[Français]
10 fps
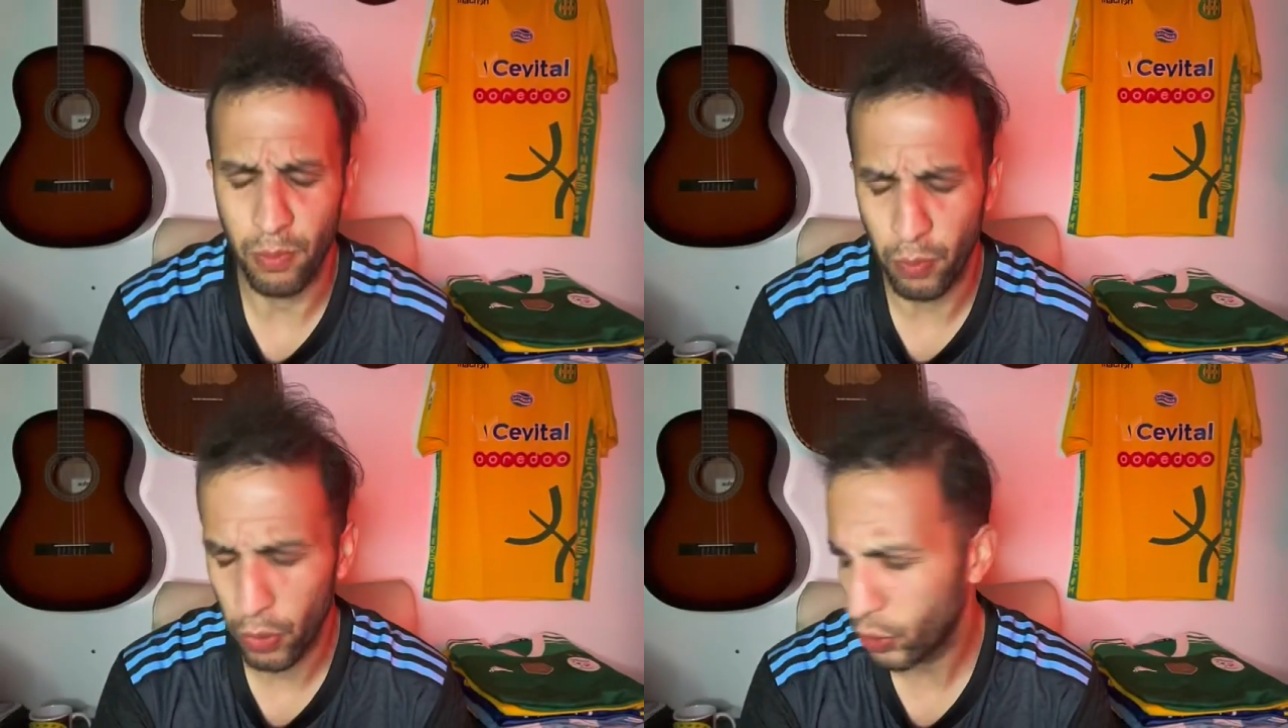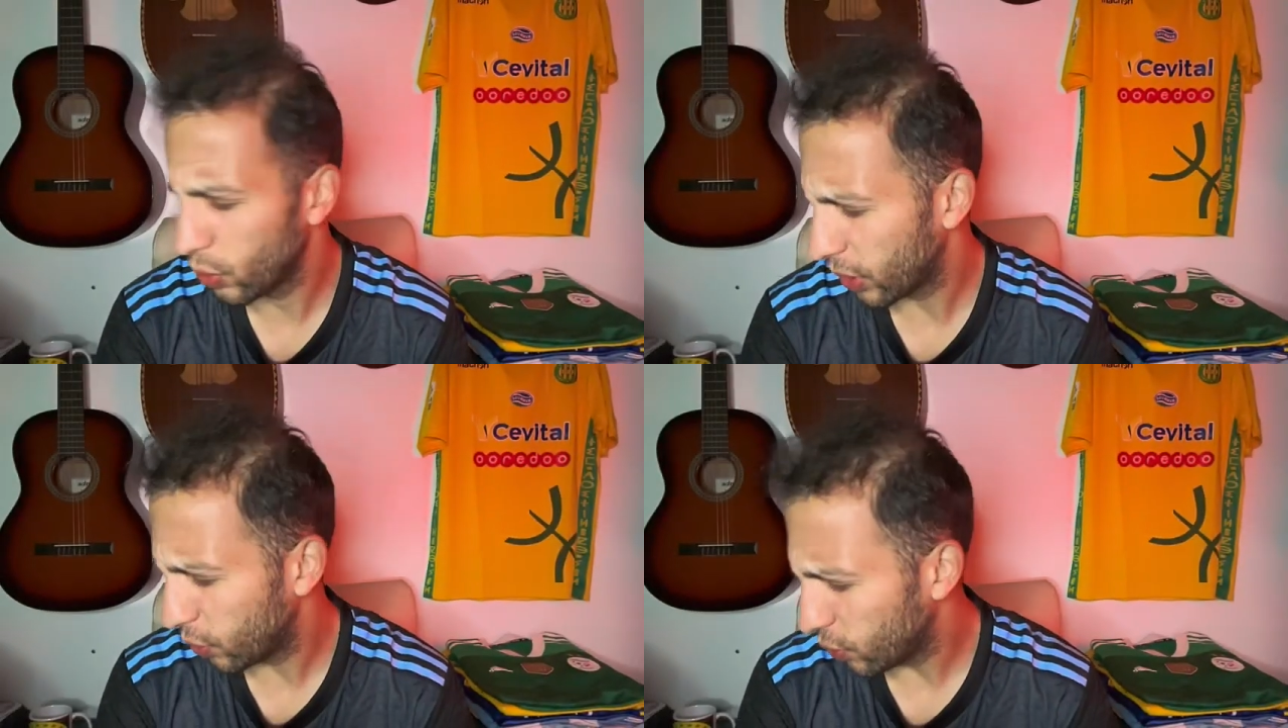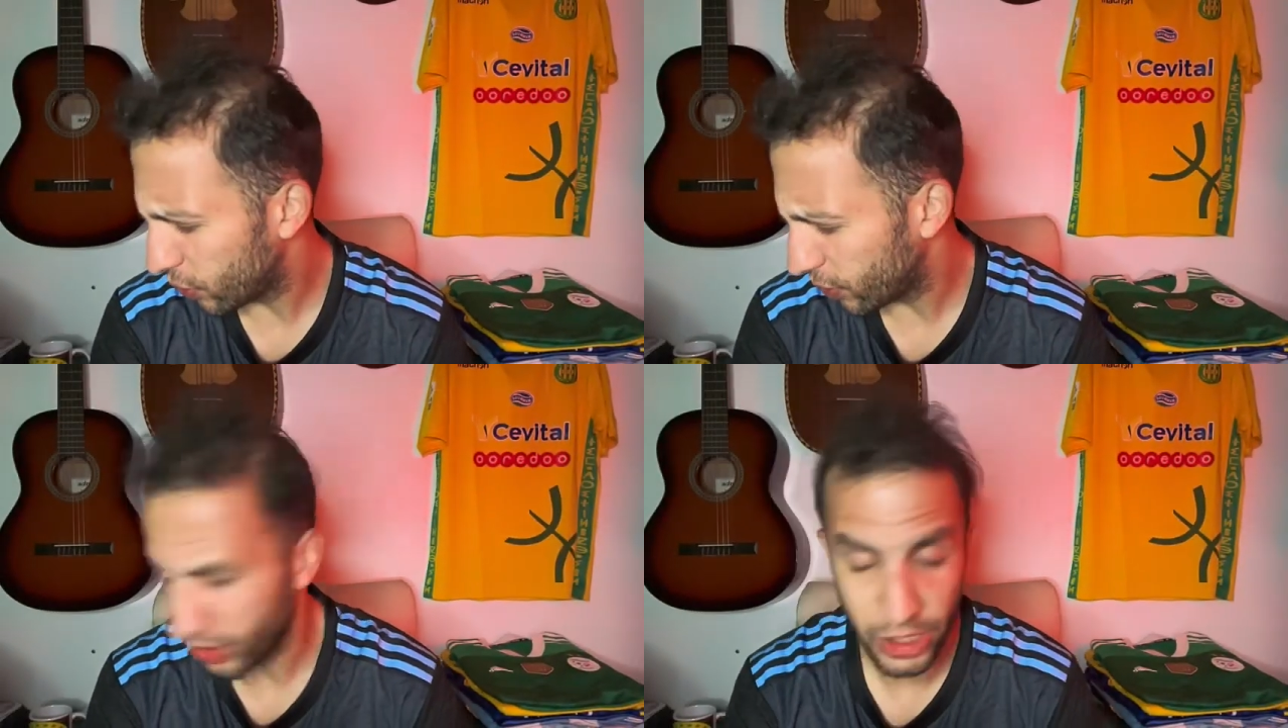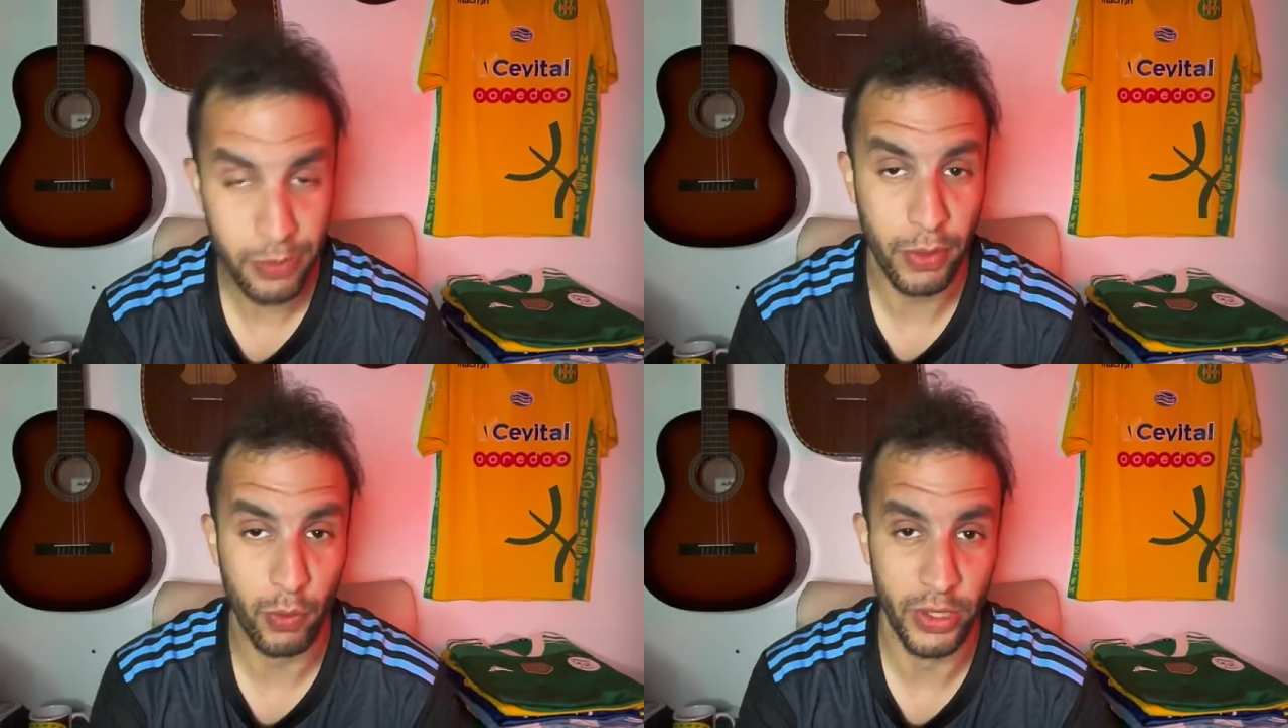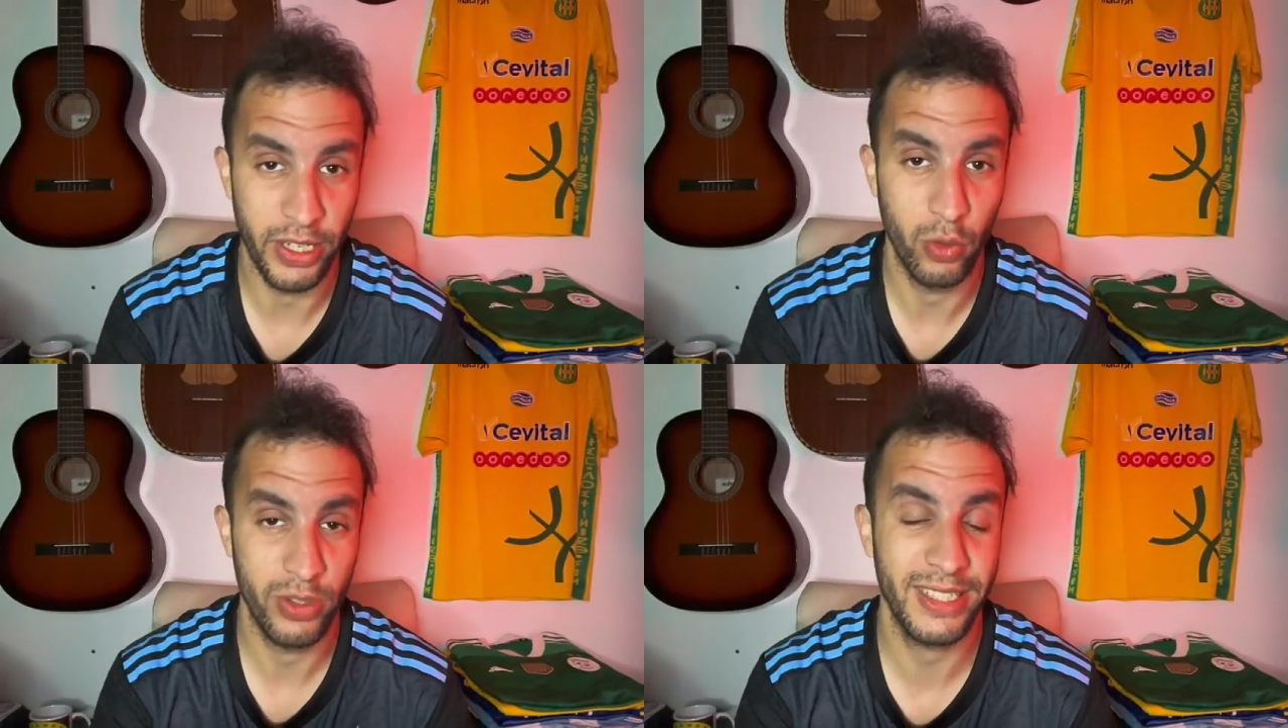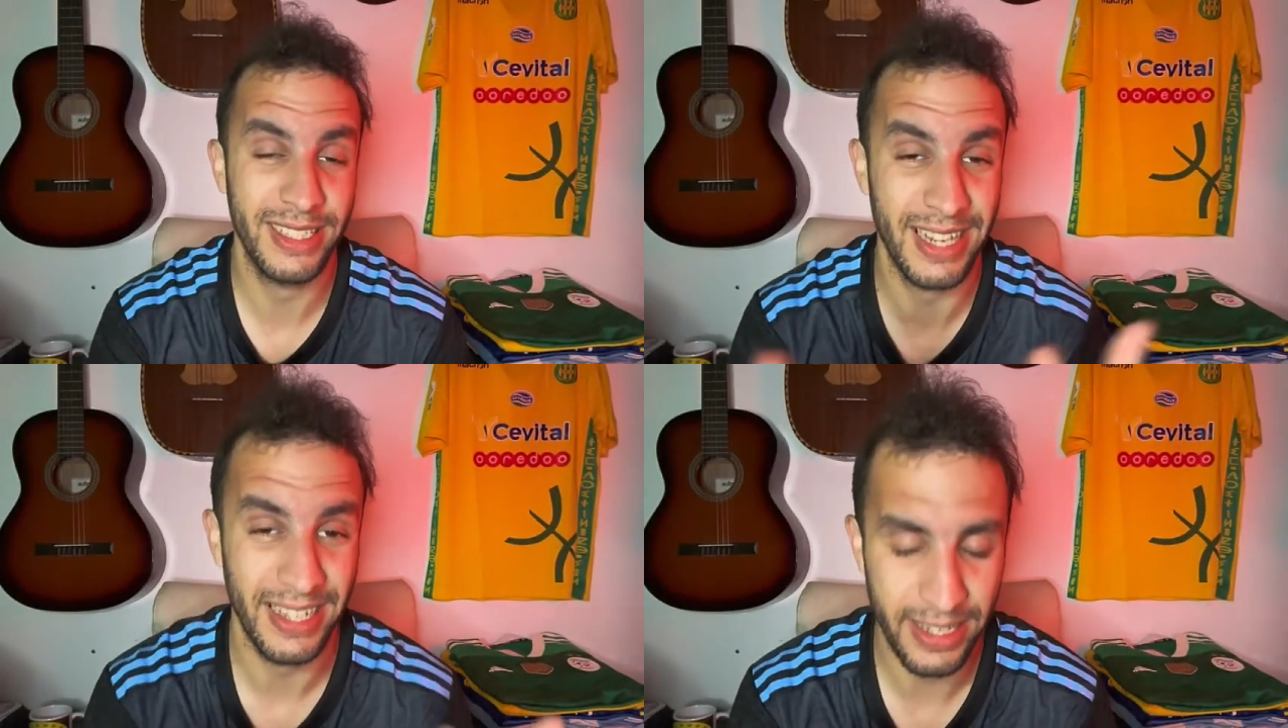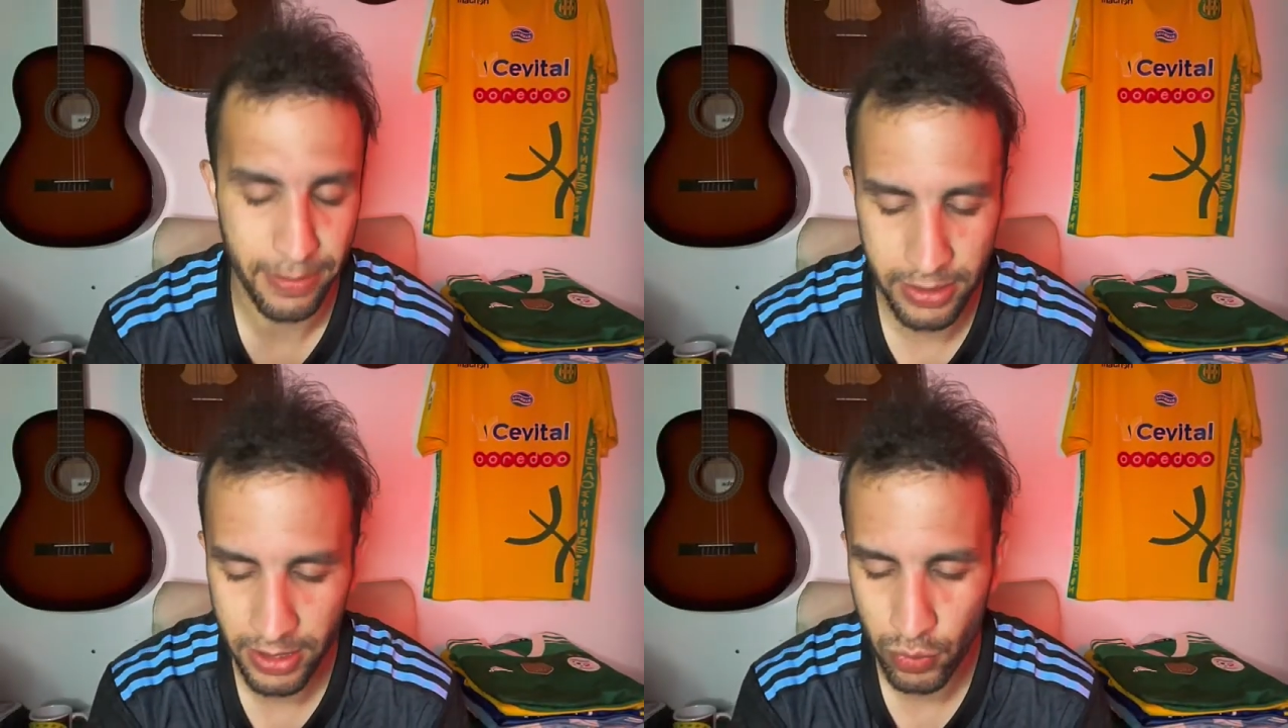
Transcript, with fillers: Bonjour à tous, j'espère que vous allez tous très très bien.